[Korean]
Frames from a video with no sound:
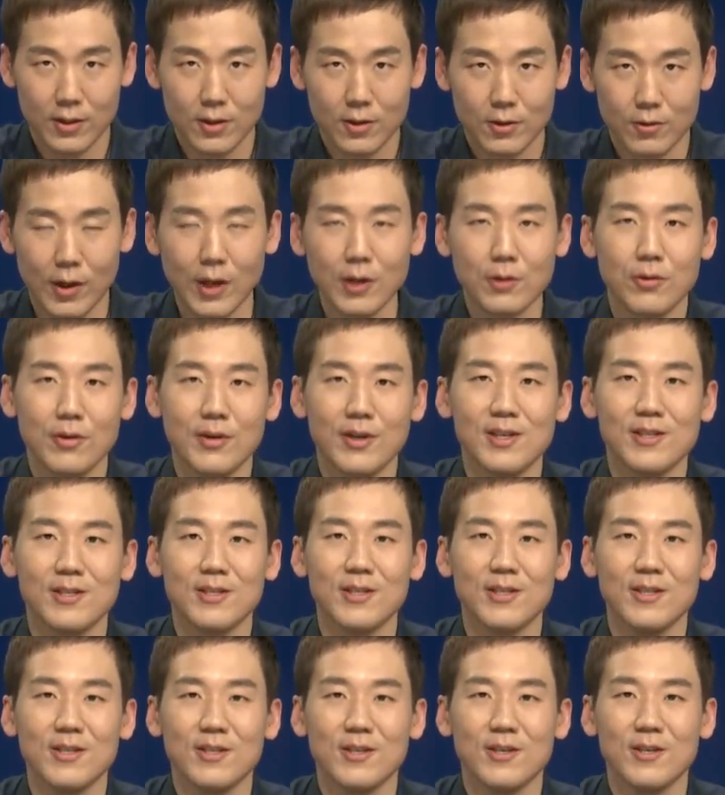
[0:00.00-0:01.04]
광토의
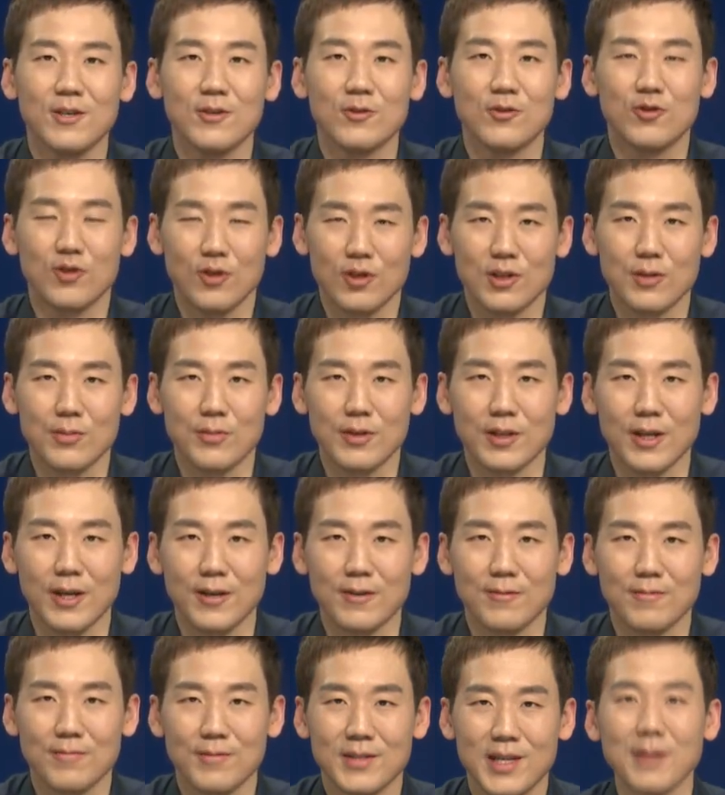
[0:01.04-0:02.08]
개시 주제였습니다.
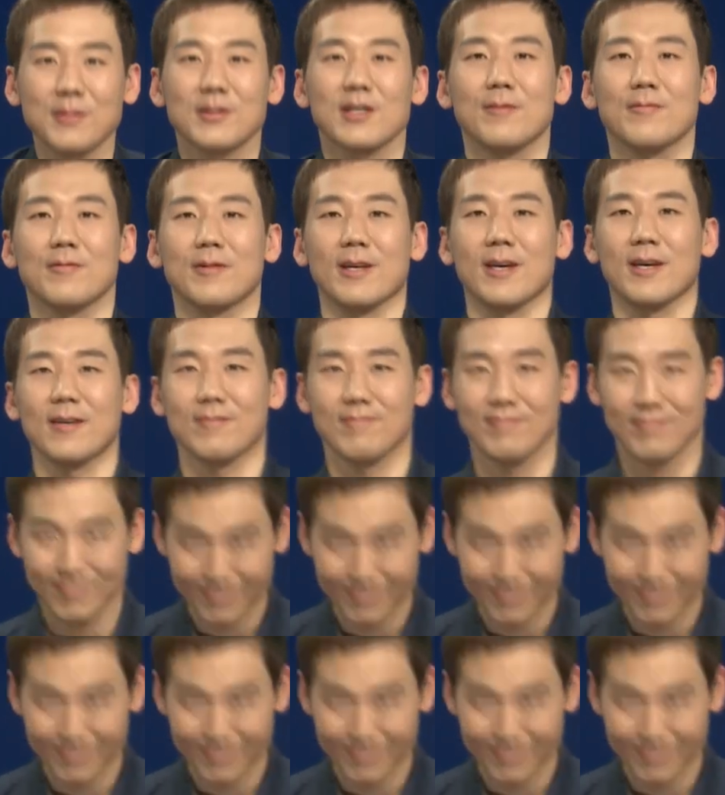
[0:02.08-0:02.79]
감사합니다.